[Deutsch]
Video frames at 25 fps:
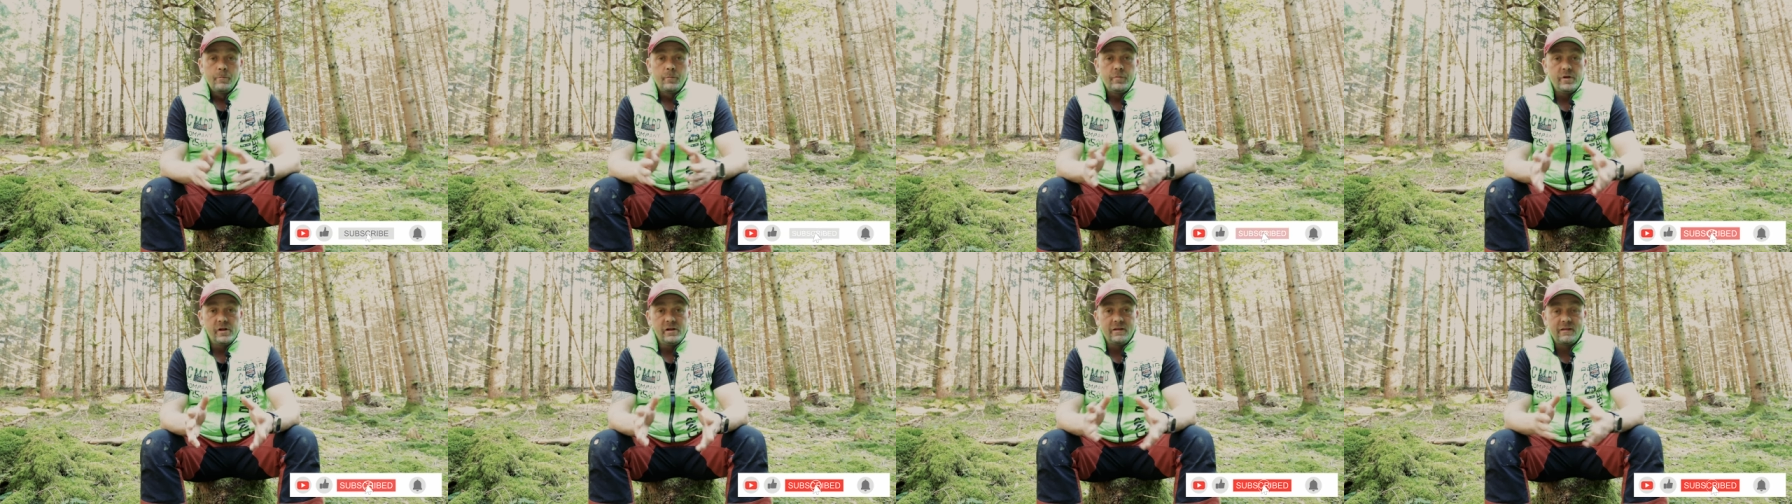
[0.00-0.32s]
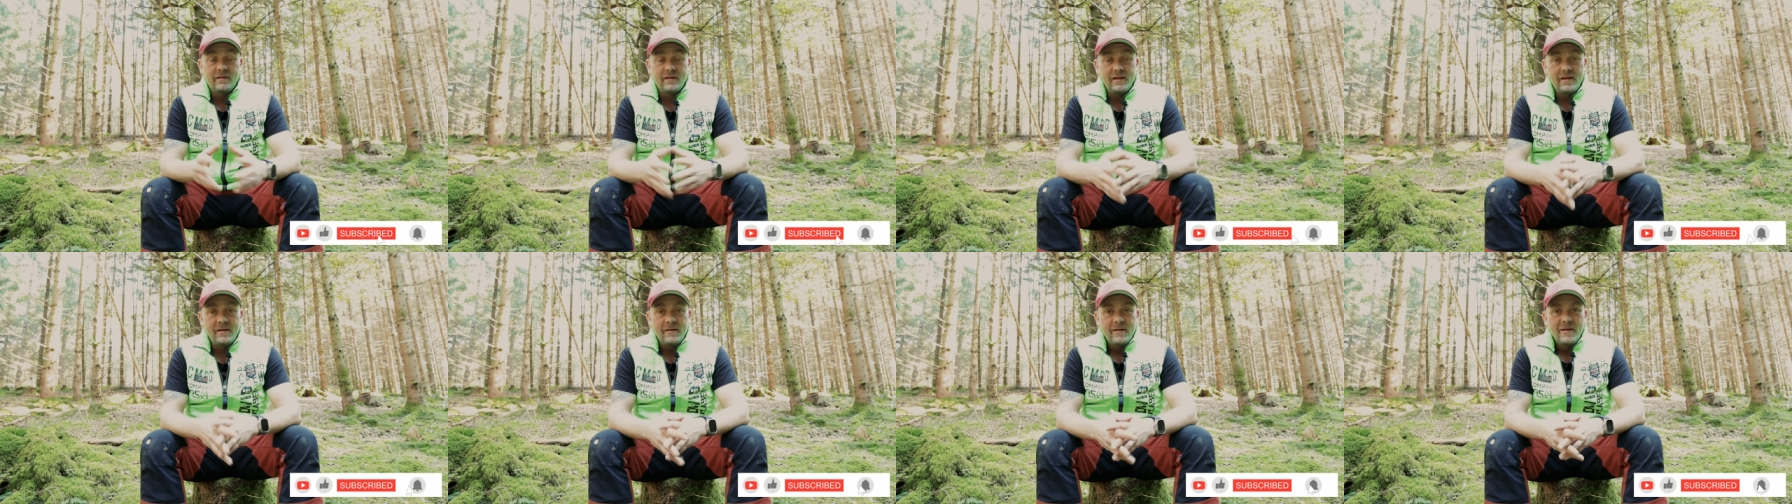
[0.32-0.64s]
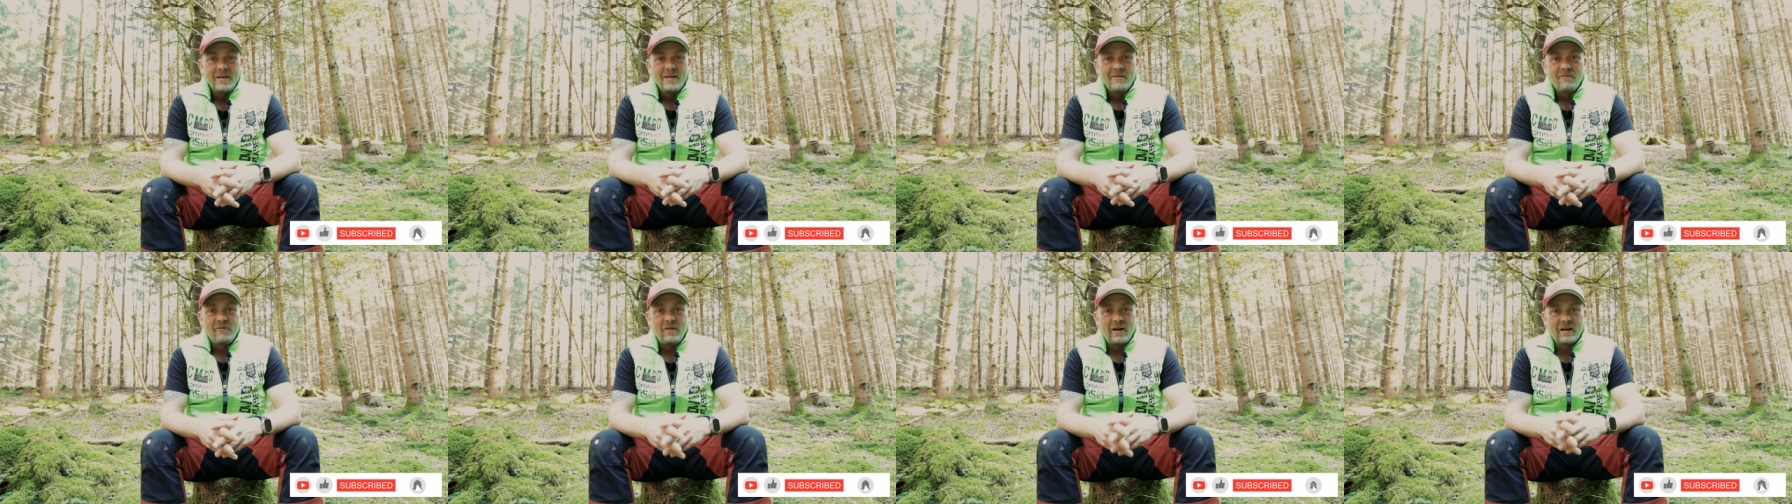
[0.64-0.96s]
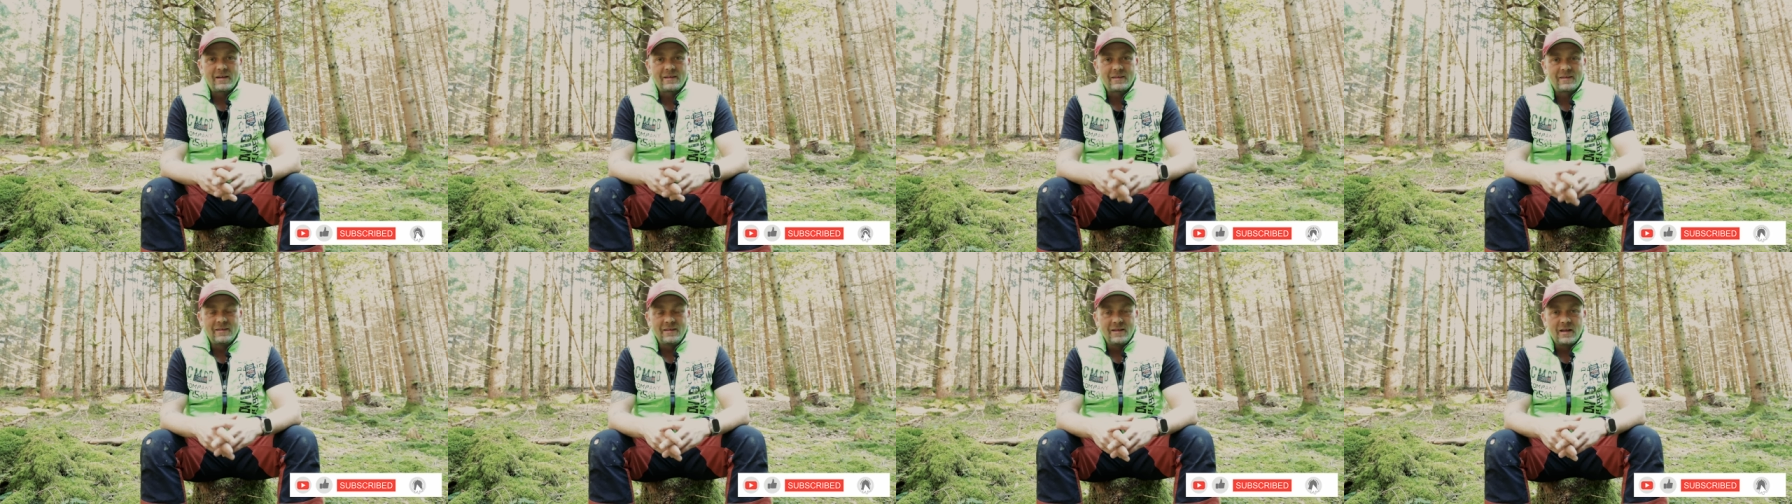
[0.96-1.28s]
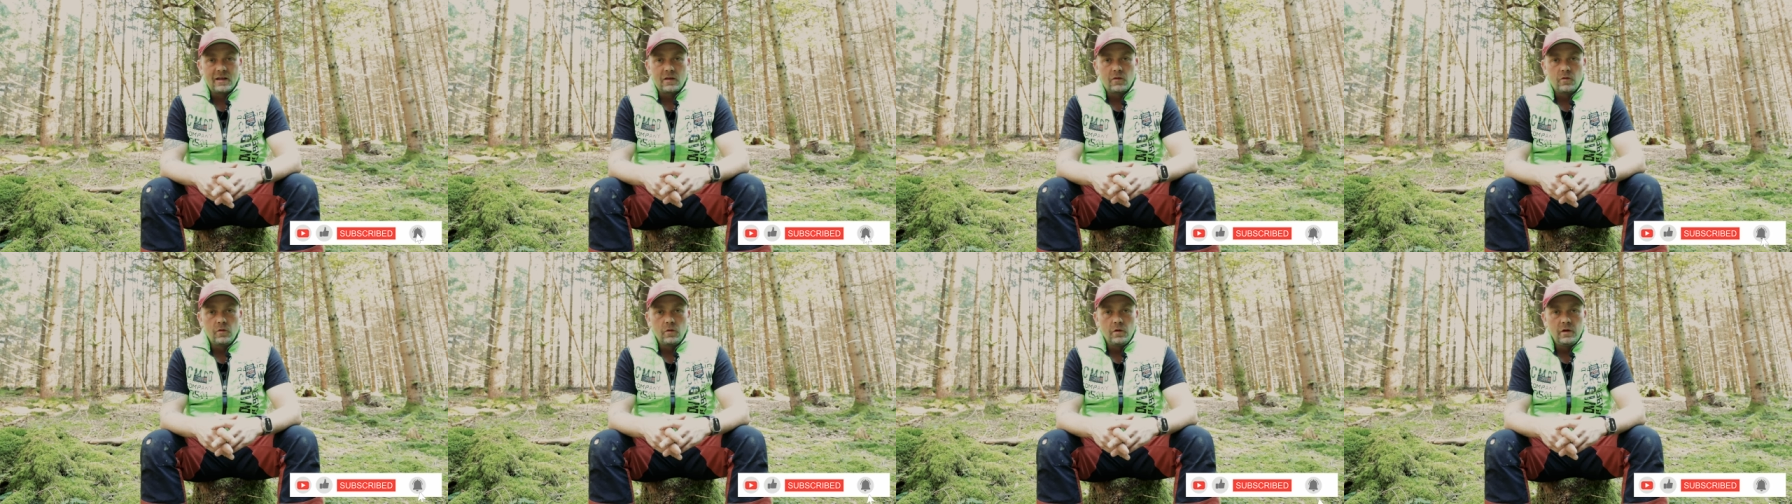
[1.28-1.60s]
Pilze wachsen
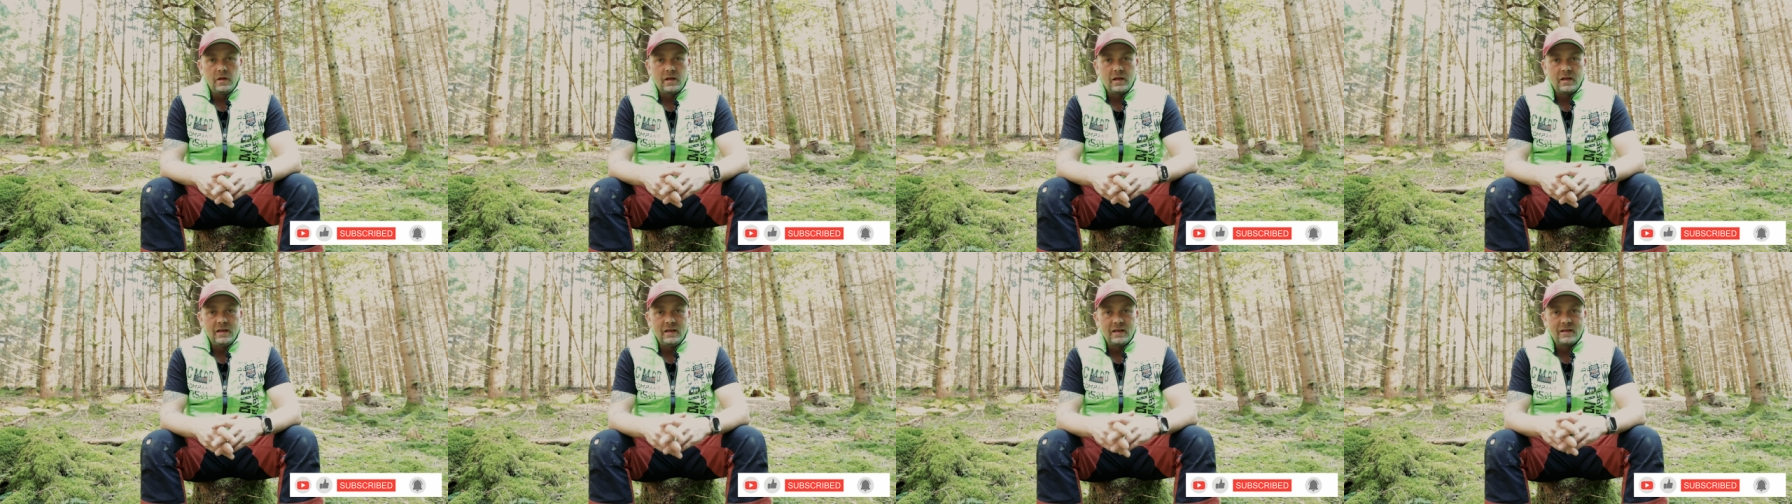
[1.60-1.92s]
natürlich